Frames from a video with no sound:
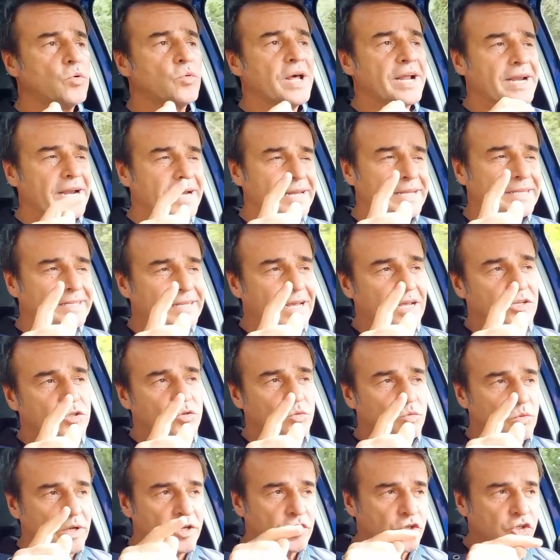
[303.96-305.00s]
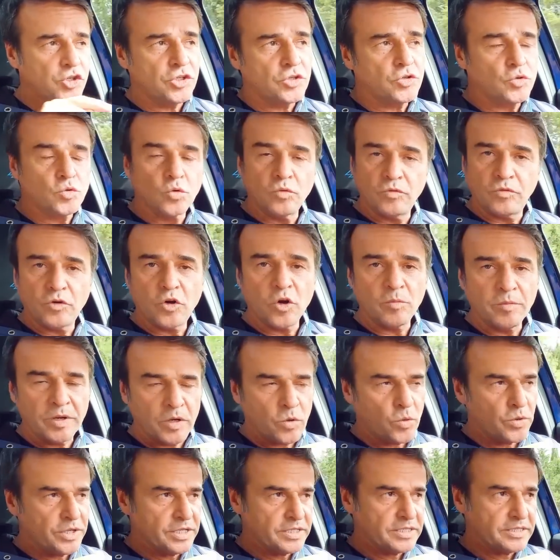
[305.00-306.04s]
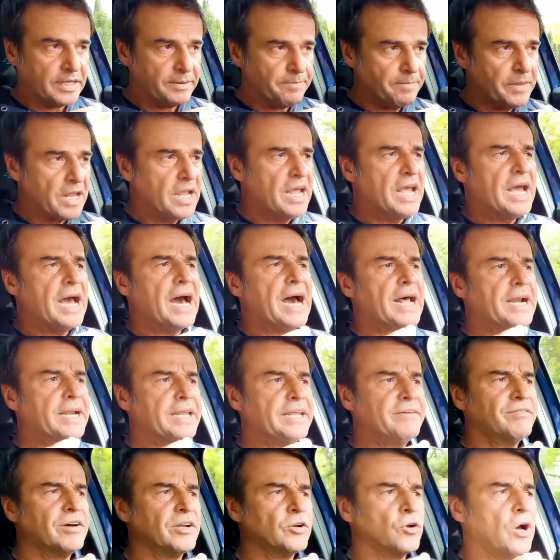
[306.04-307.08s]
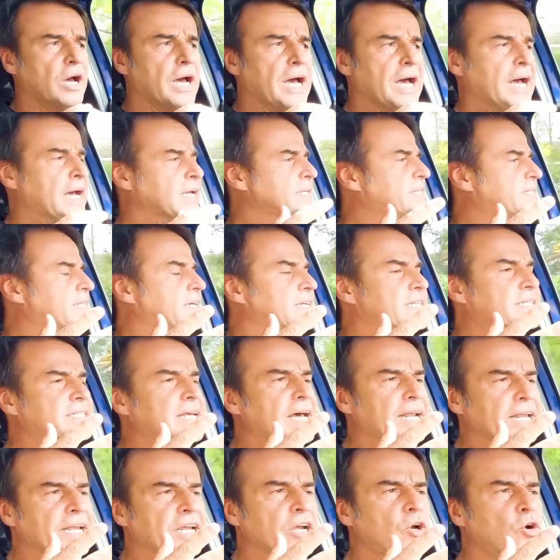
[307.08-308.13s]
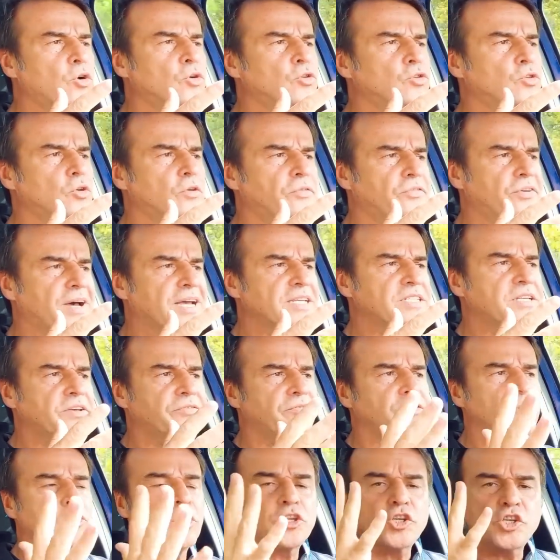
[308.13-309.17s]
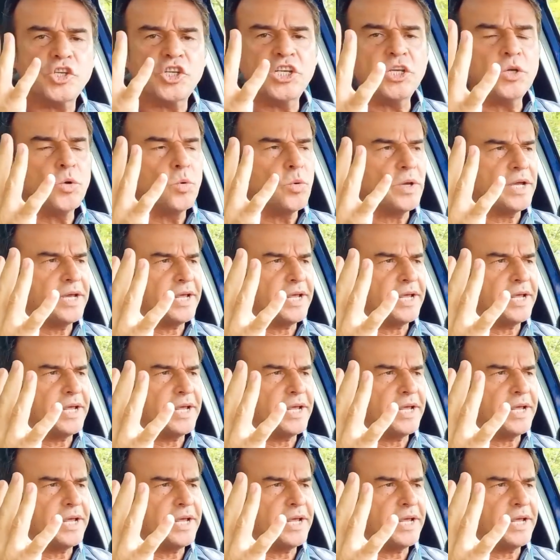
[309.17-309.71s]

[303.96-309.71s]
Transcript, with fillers: una rarità su una C-SUV come questa. Arrivano a sterzare in controfase fino a 5